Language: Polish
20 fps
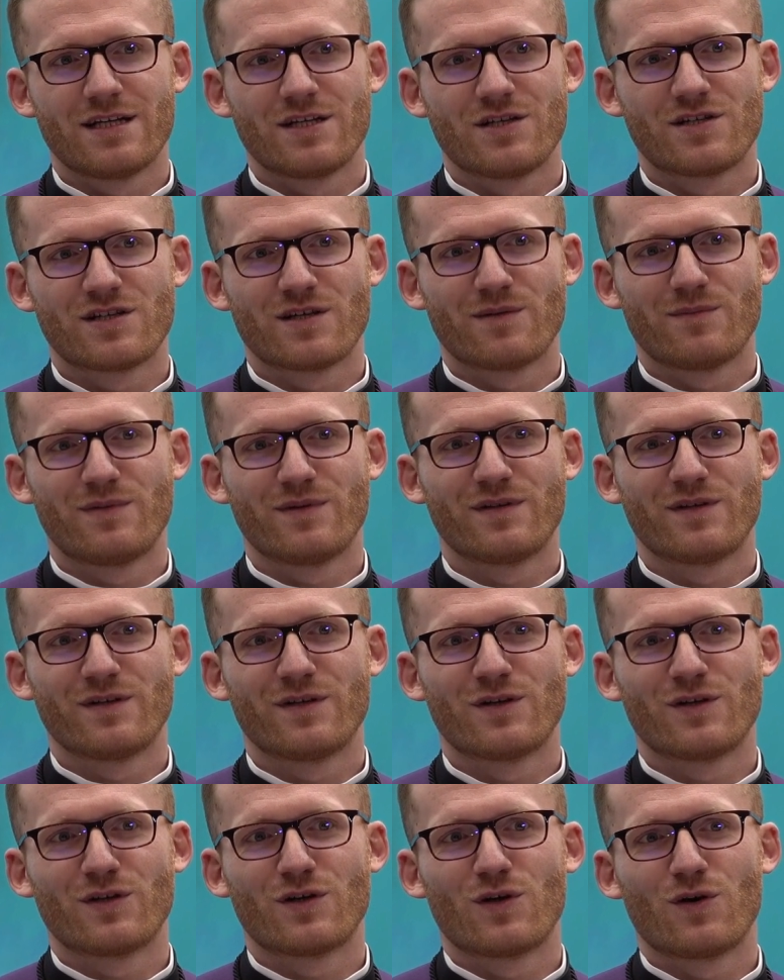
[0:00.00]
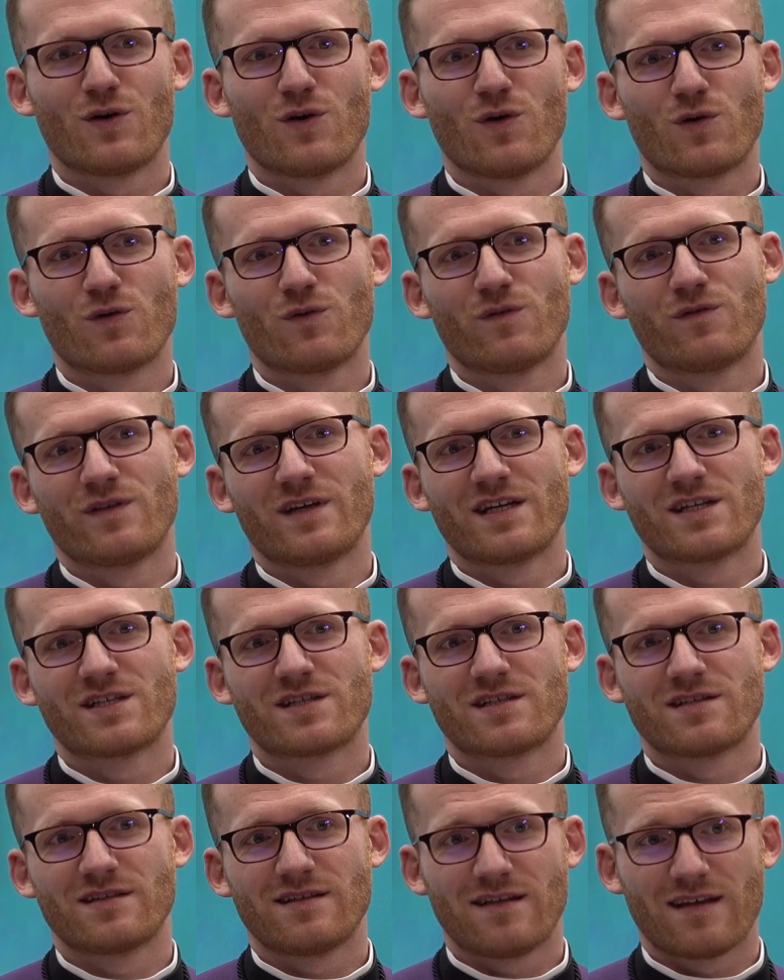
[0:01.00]
żeby
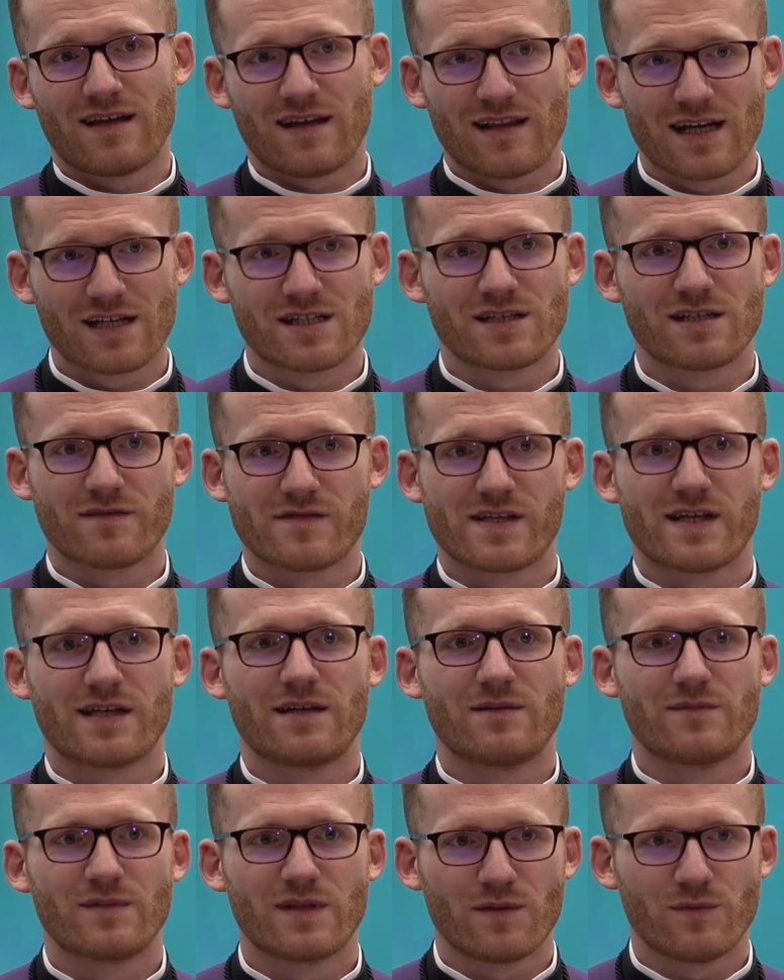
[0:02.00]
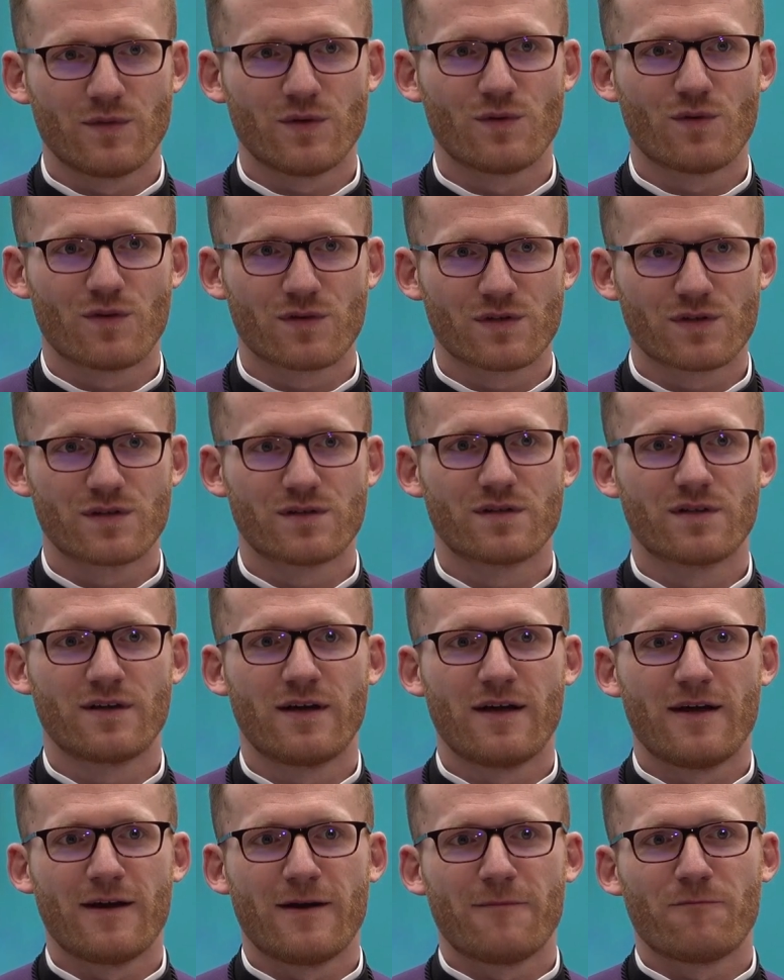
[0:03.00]
również ta nasza wzajemna miłość,
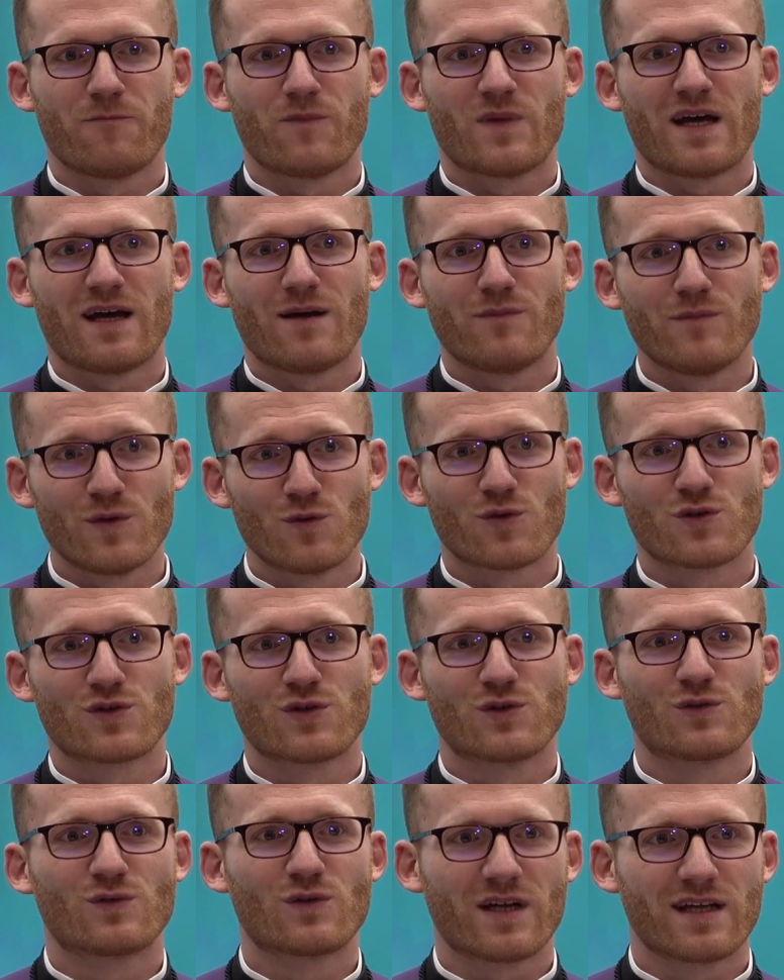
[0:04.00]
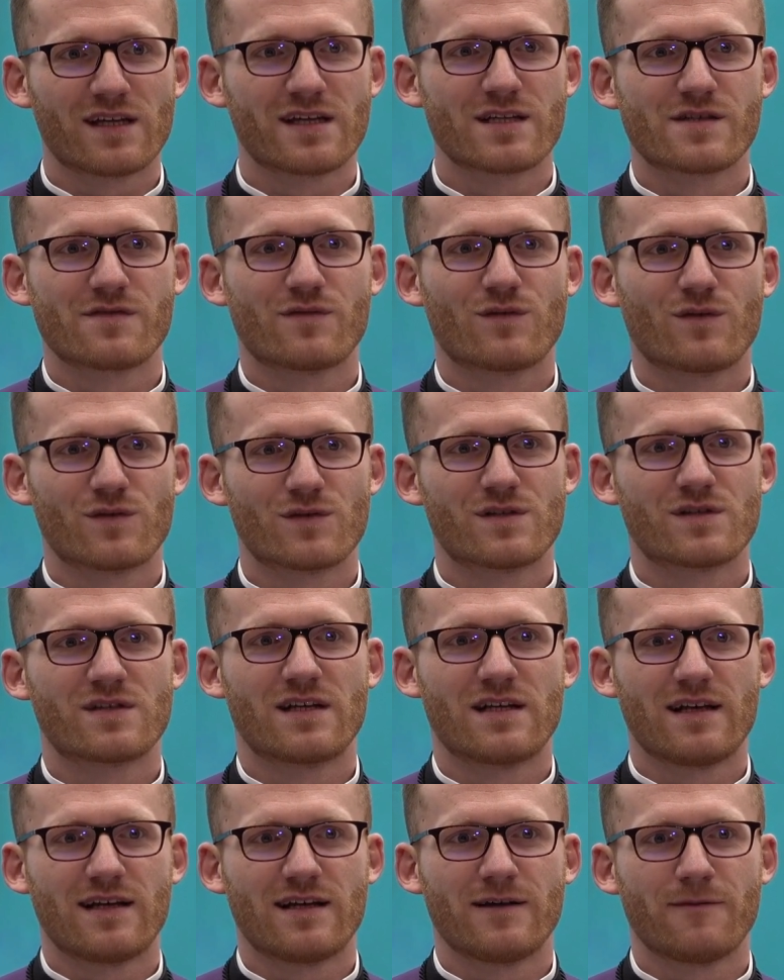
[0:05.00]
ta miłość, która jest w
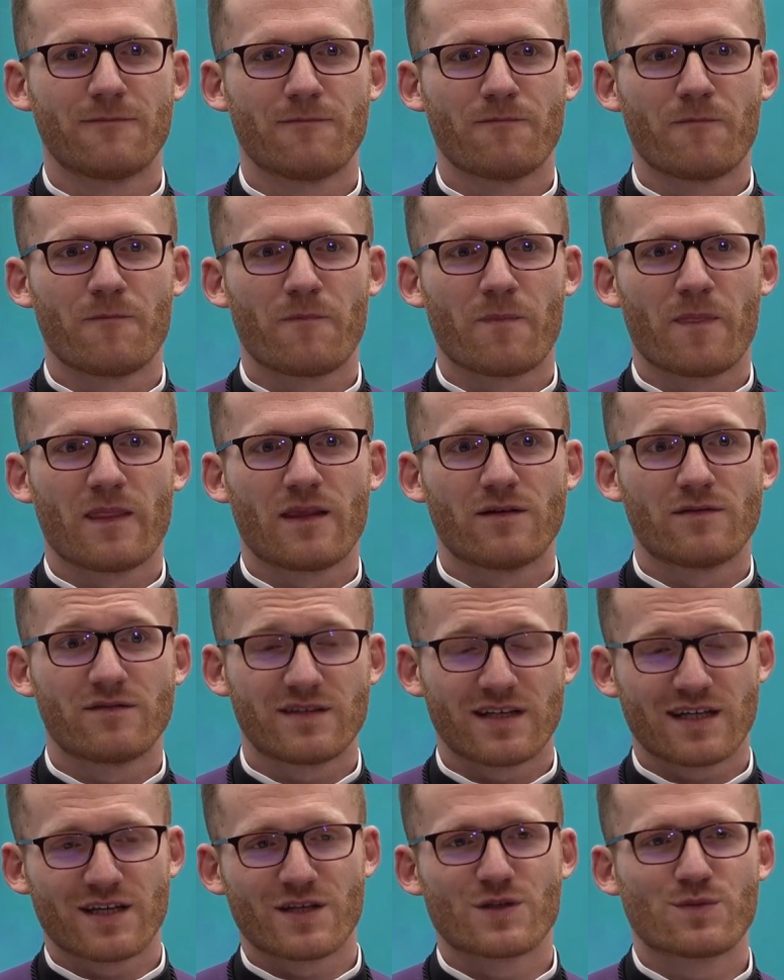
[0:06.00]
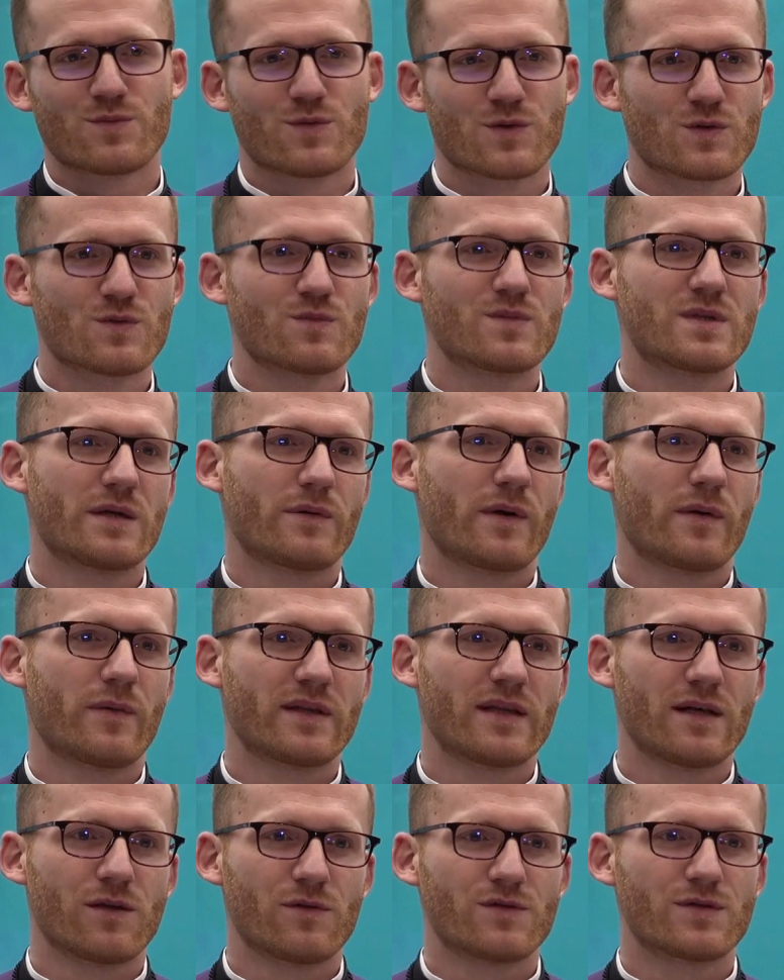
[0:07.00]
Kościele, w taki sposób
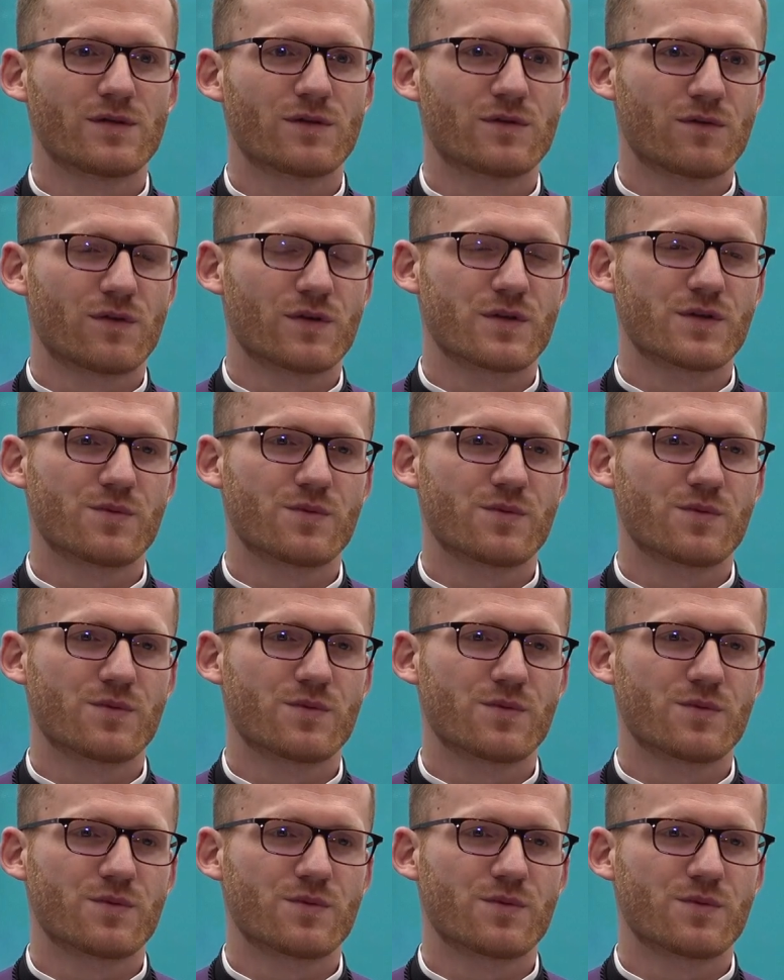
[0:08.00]
działała na ludzi, których